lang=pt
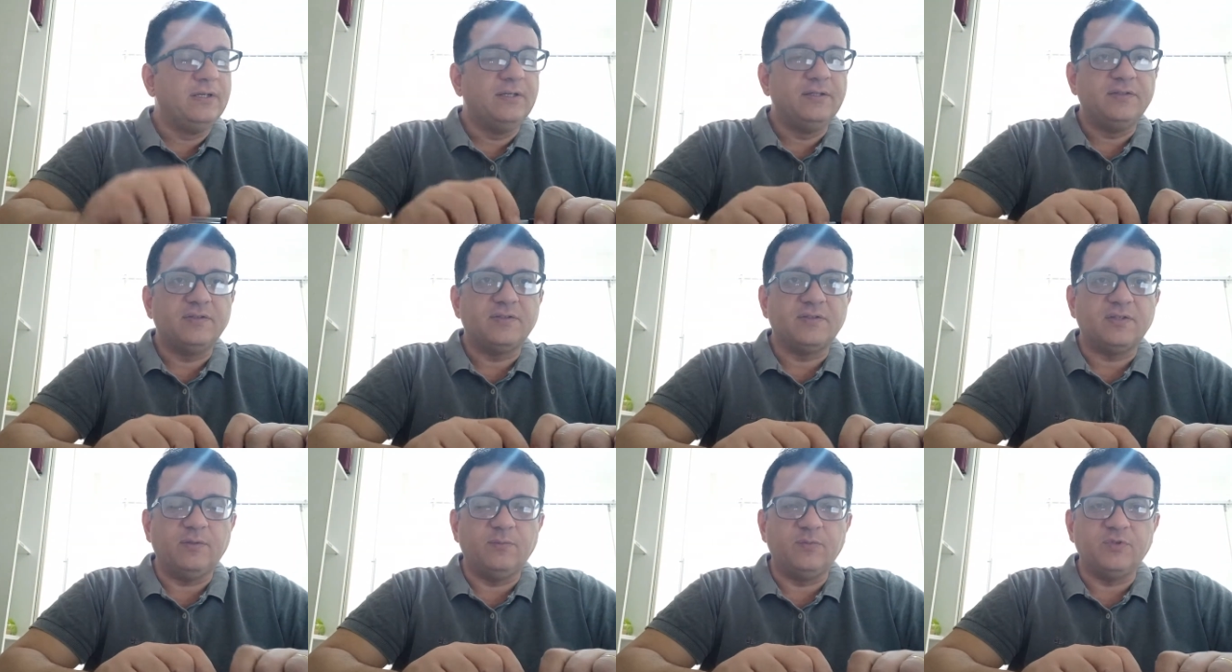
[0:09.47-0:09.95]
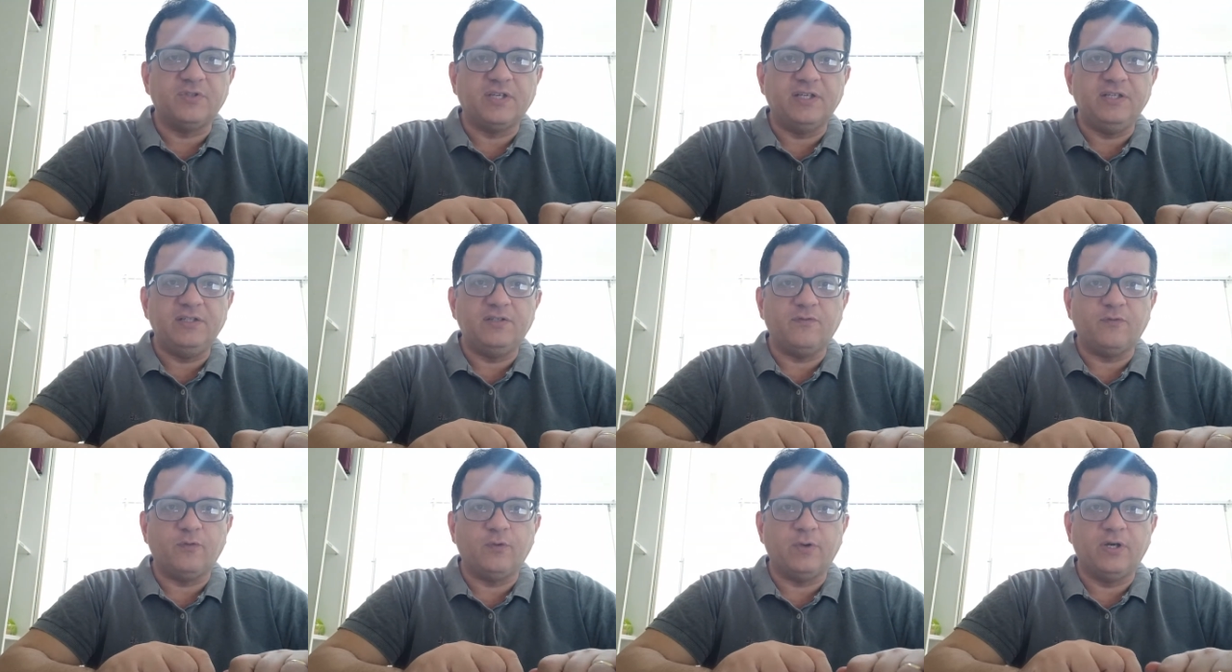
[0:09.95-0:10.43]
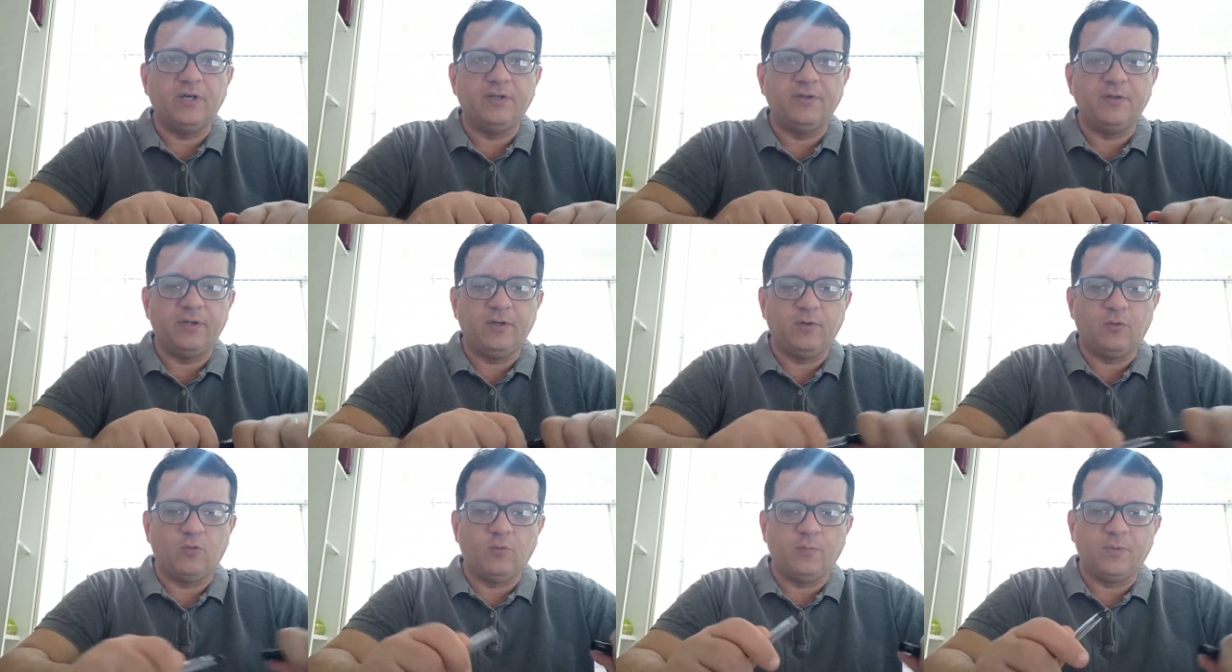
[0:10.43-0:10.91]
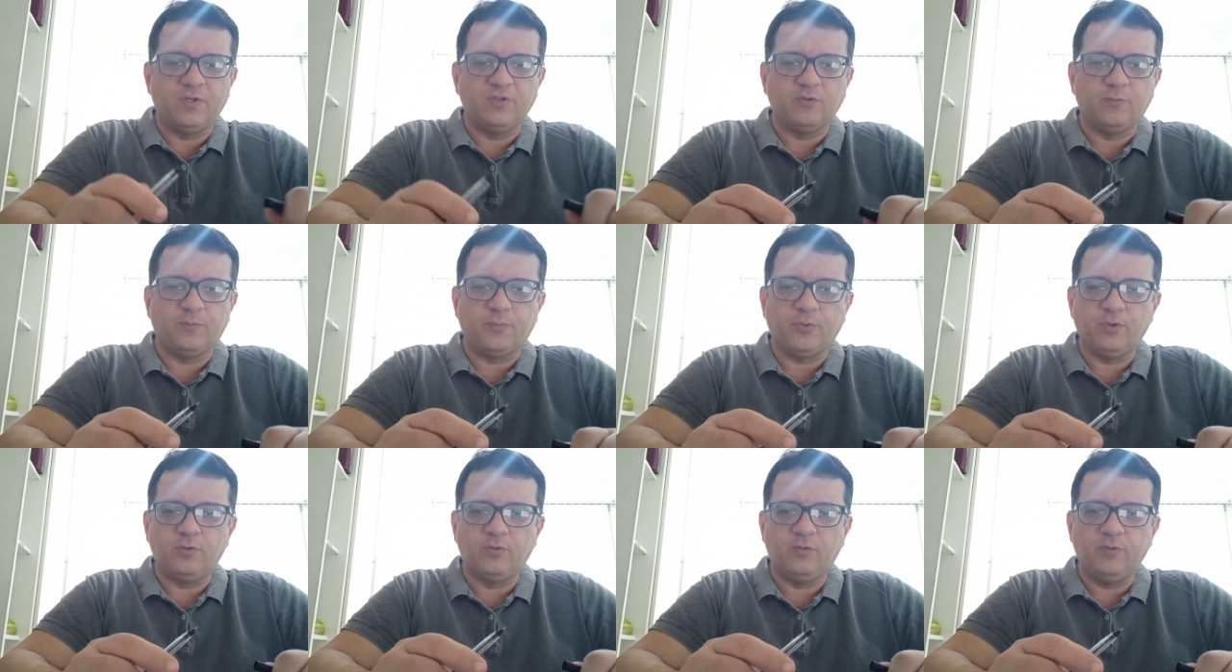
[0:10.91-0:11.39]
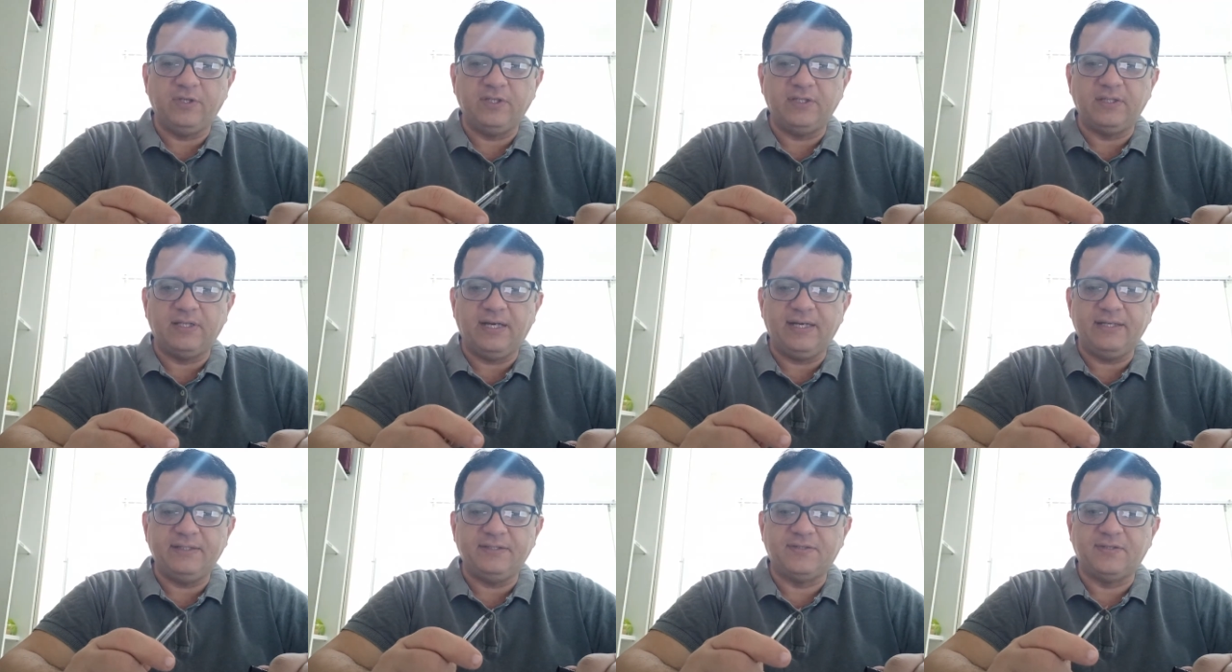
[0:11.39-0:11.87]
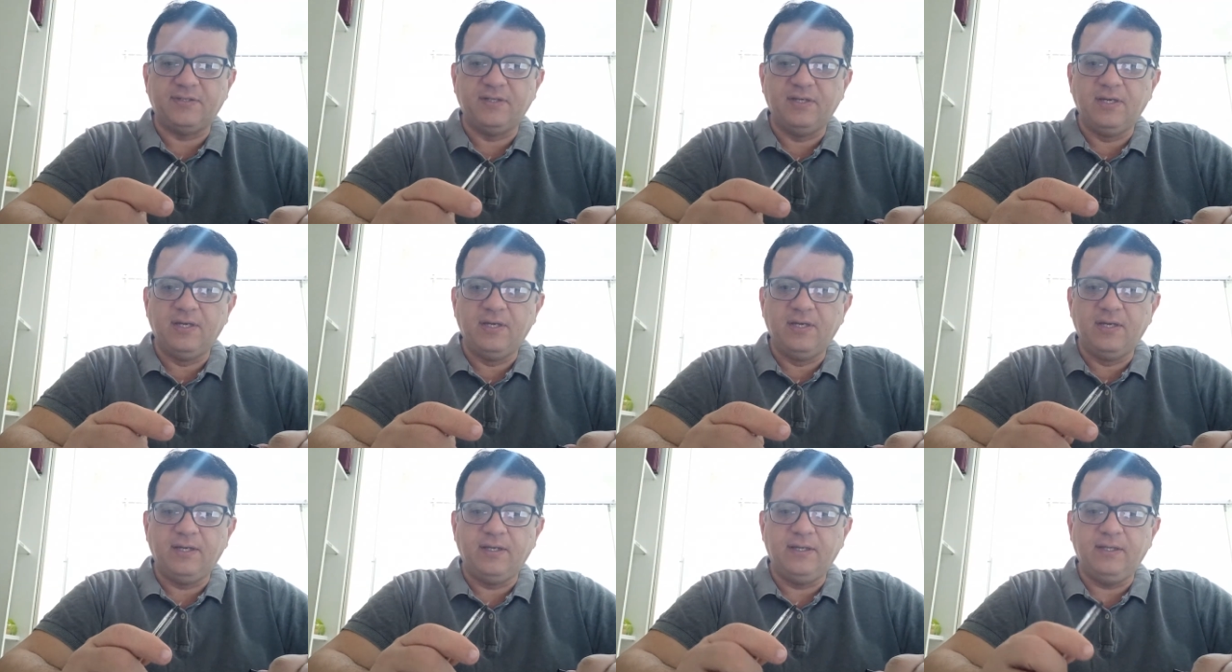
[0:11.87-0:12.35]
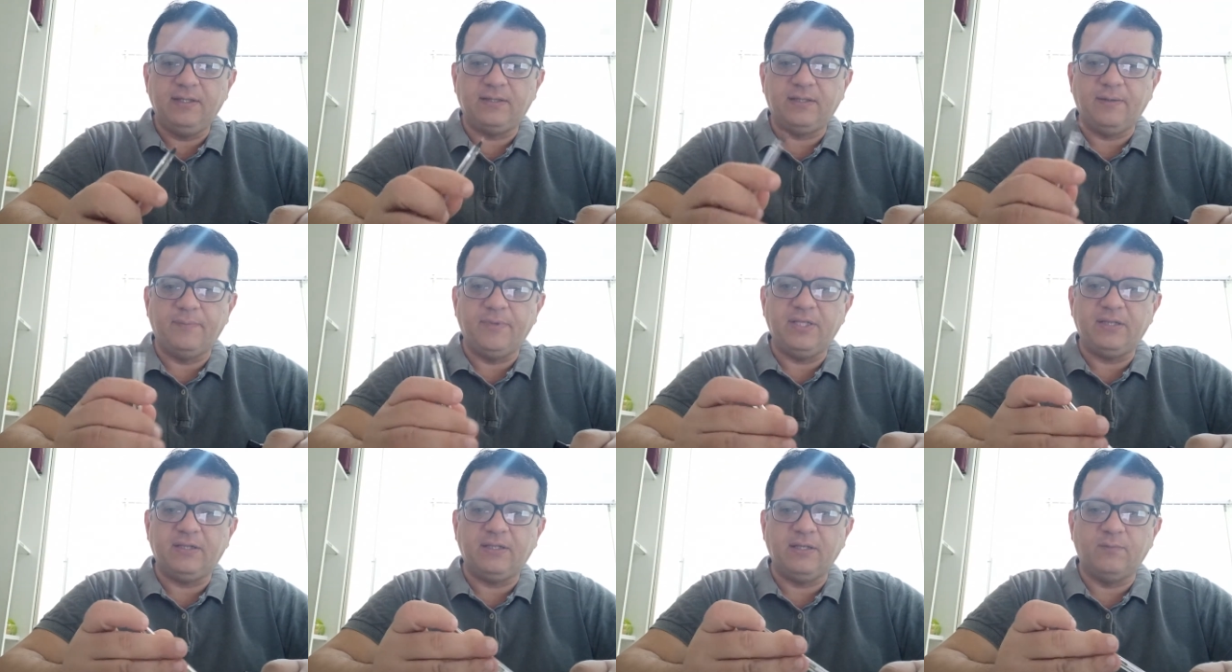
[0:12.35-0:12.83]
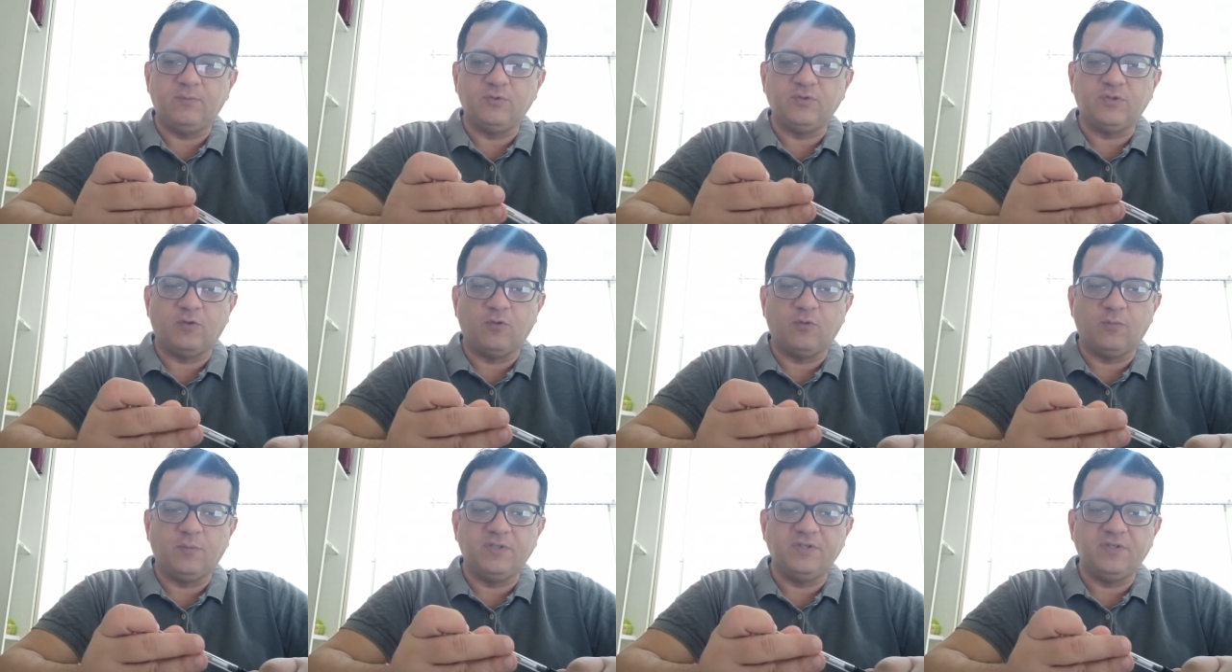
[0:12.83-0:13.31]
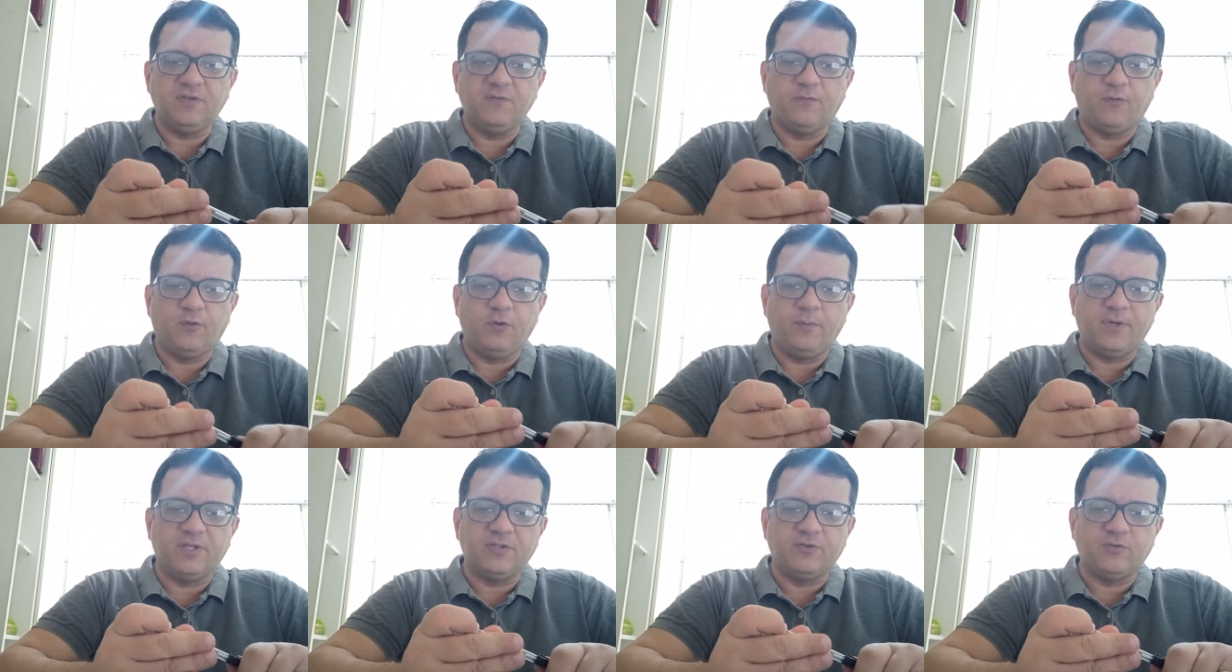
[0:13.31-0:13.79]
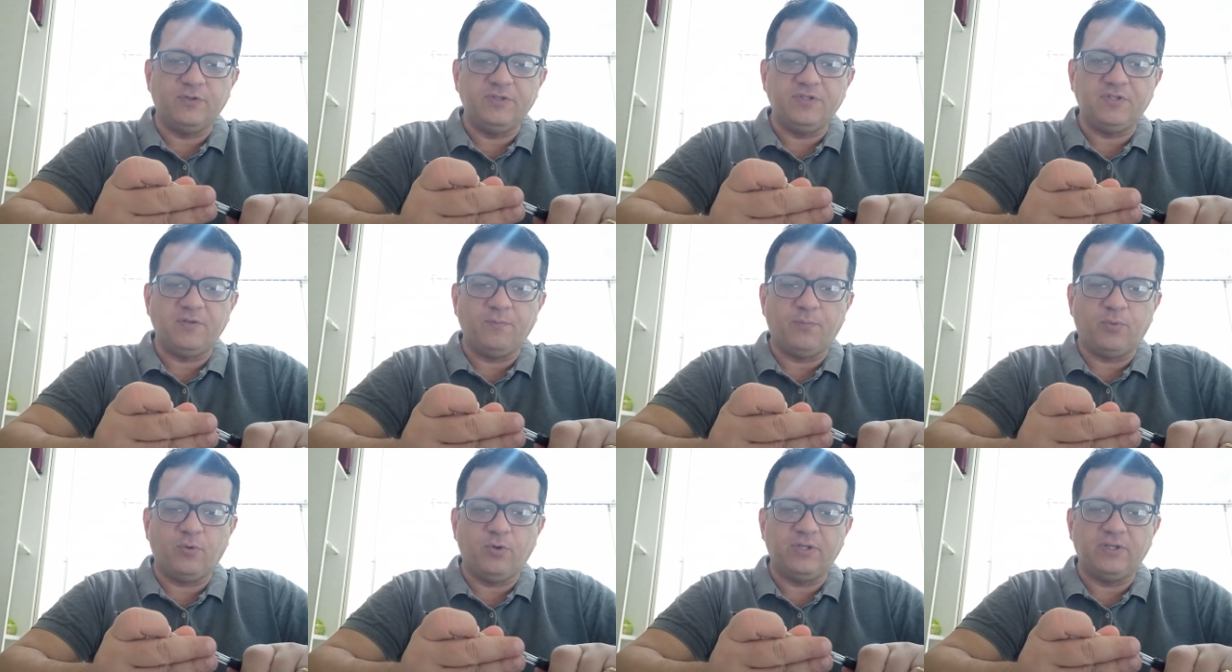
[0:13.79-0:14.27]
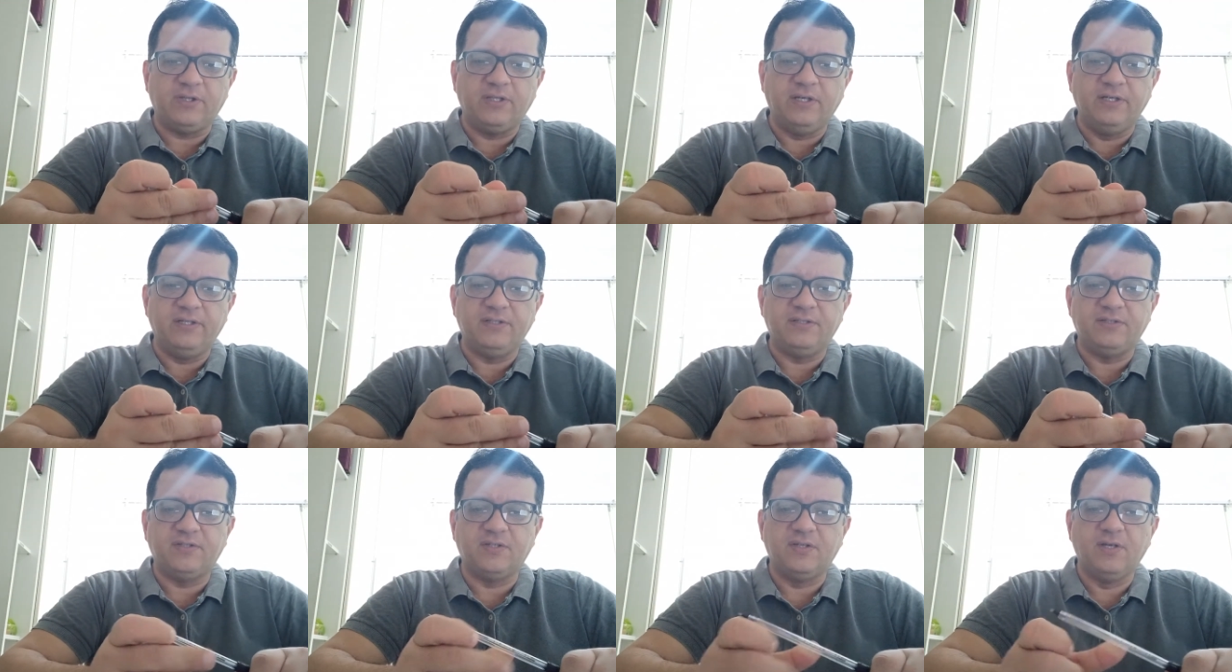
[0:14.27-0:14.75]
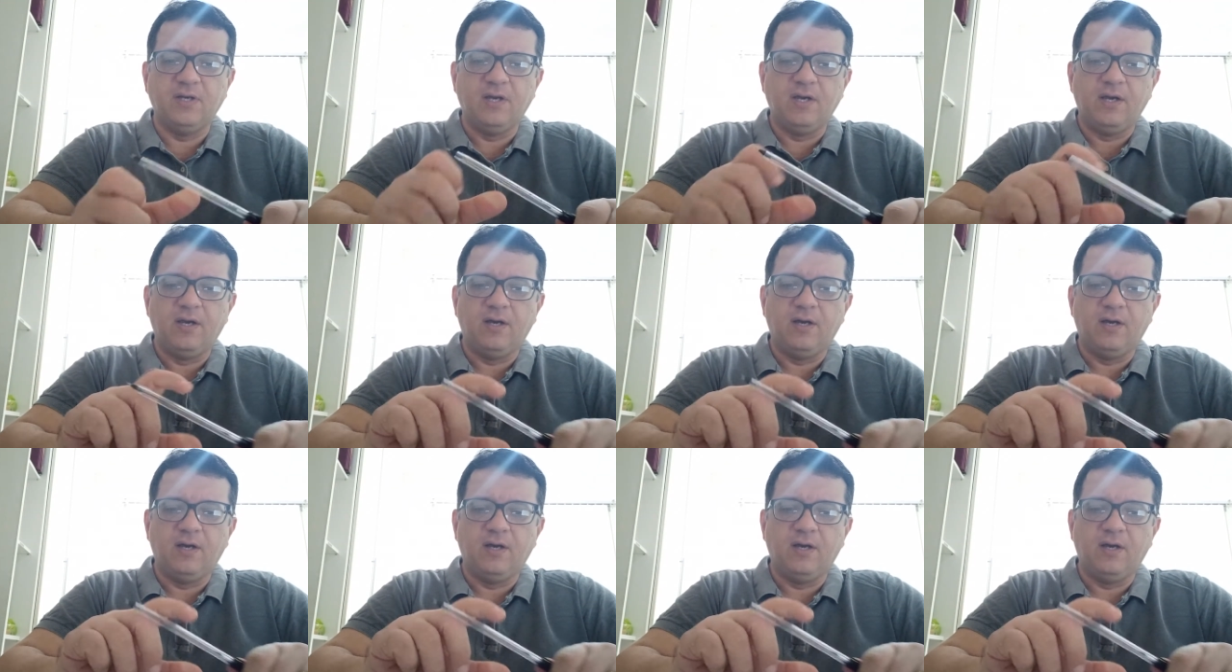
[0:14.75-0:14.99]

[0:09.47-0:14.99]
estamos aí divulgando aí algumas oportunidades e também temos algumas informações importantes.